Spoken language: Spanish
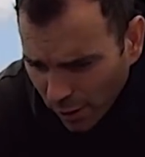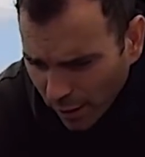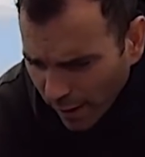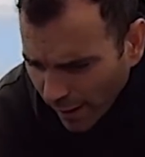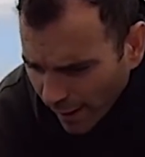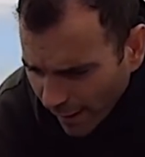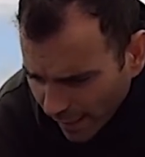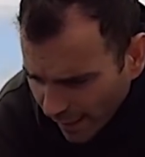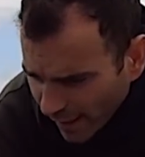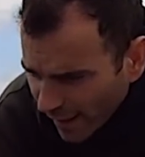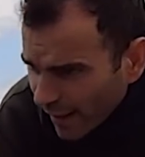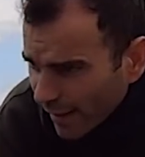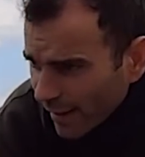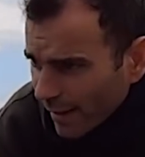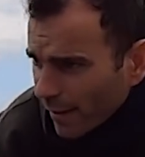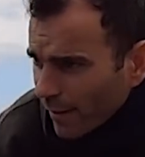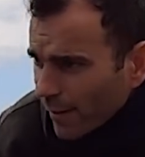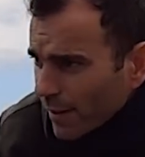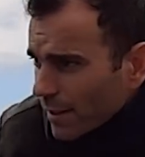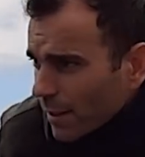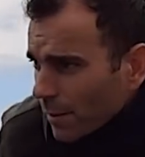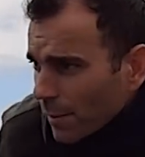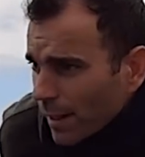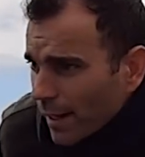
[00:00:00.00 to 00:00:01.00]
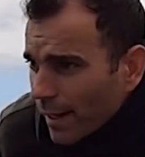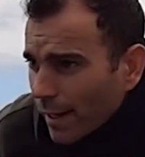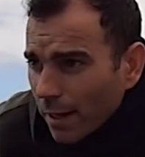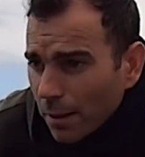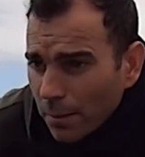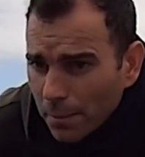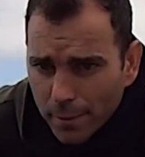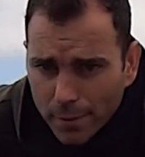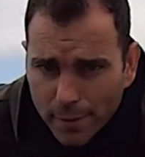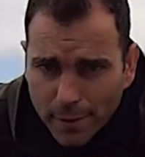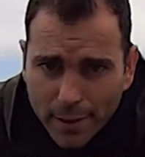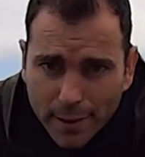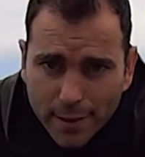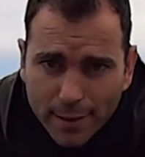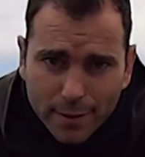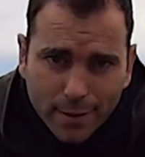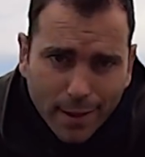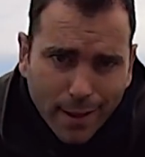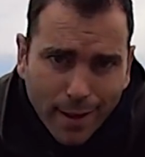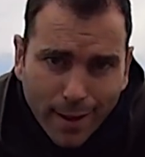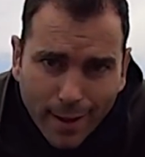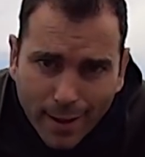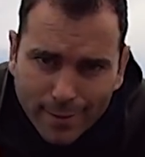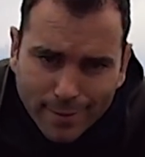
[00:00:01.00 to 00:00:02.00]
es la idea llevarse pescado, pero es que
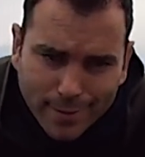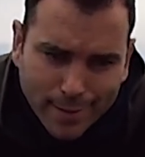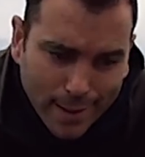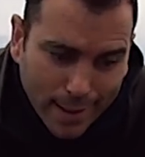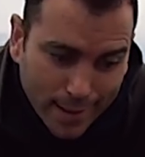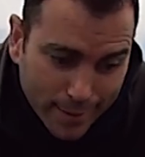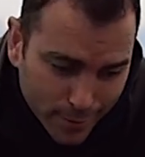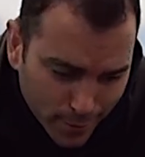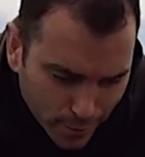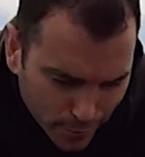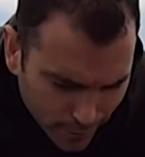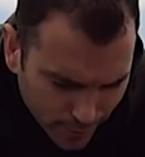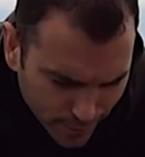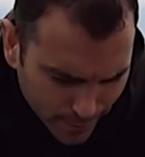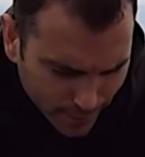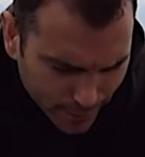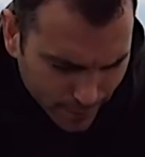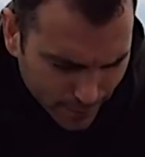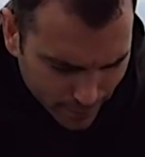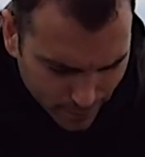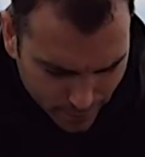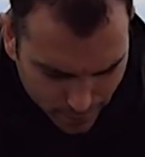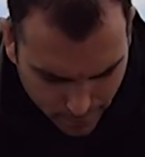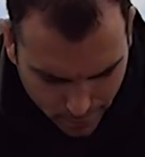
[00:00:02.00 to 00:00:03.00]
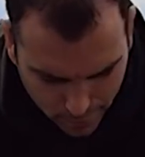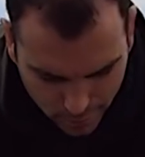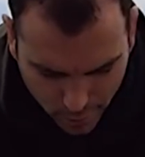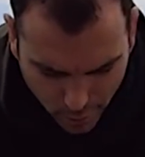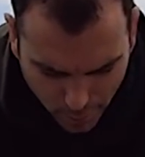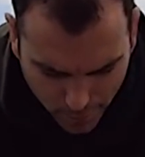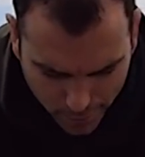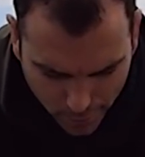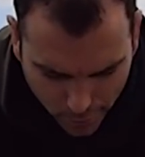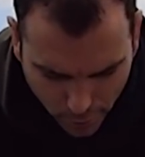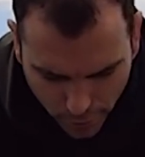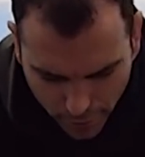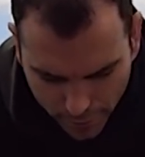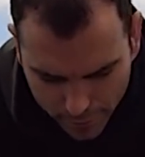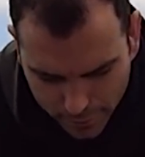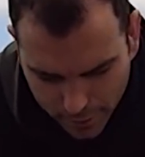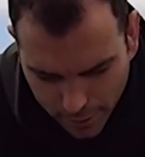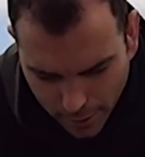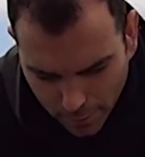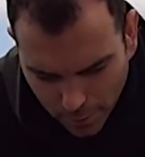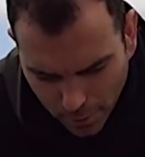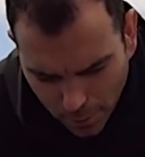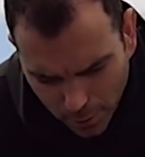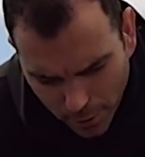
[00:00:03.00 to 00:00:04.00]
tragan tanto que comen con
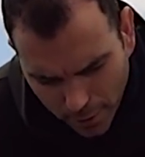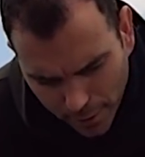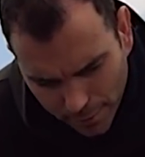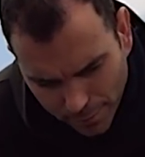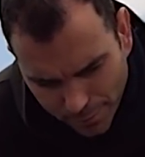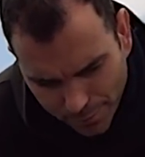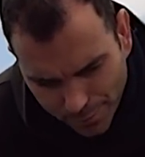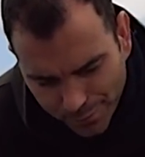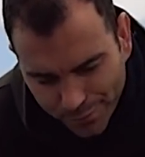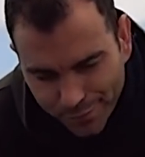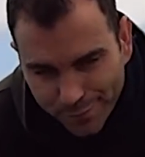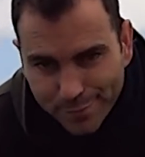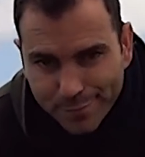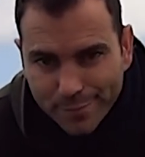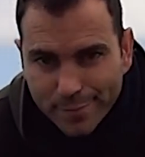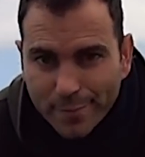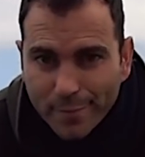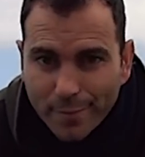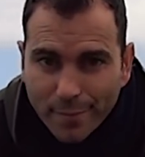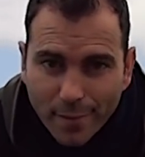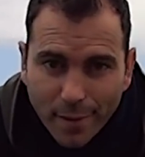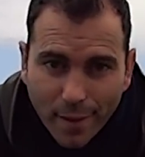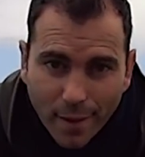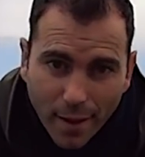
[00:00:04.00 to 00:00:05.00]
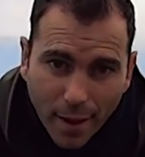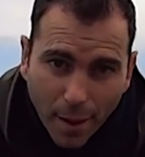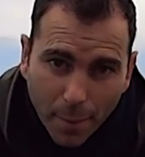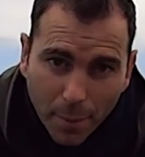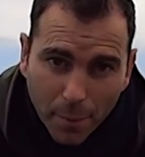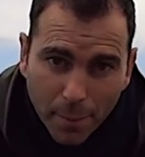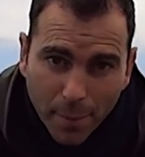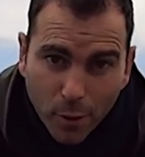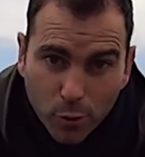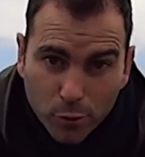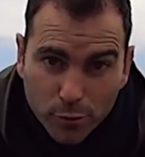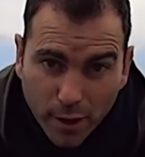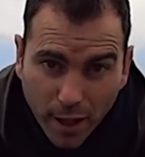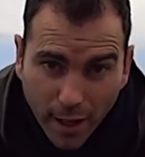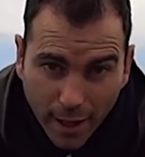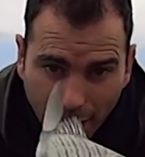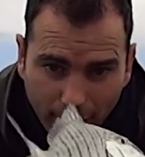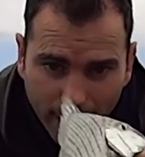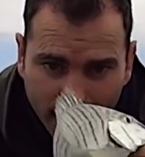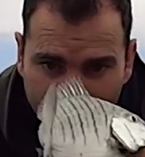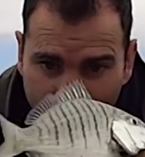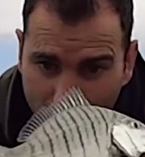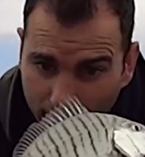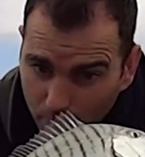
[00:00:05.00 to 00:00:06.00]
ansia viva. A mí me gustan las
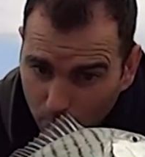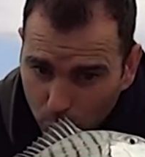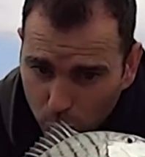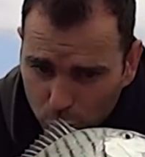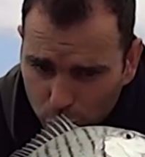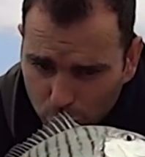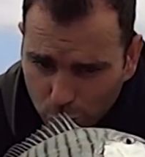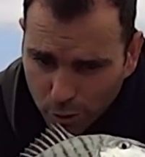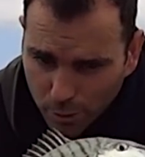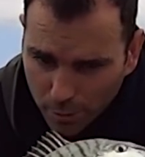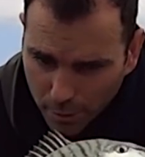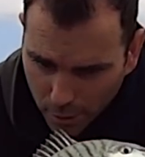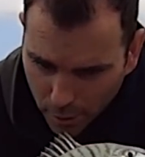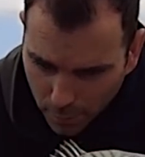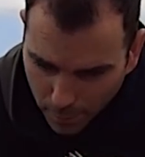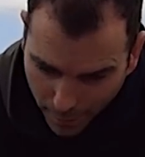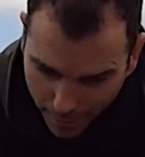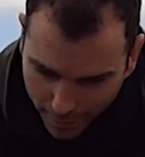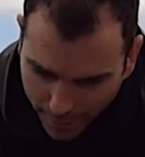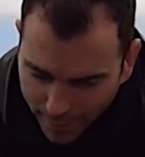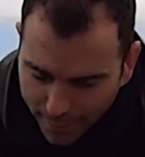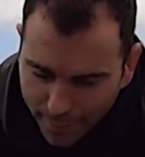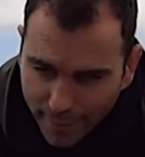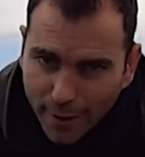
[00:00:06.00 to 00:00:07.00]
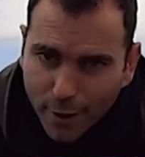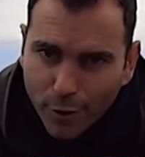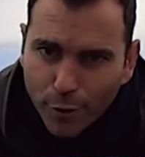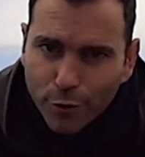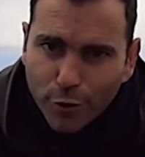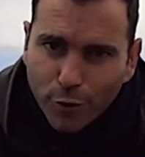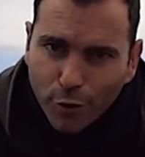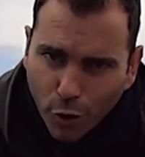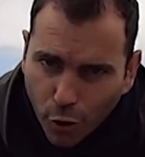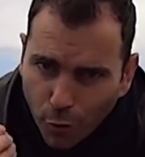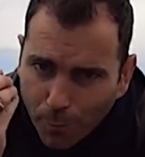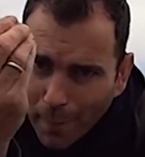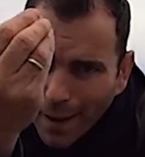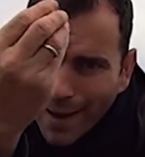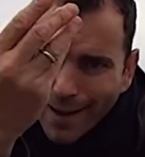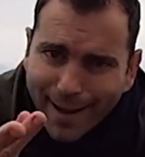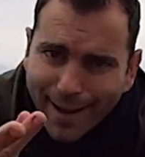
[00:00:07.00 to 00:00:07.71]
herreras mucho, pero más grandes, coño, con más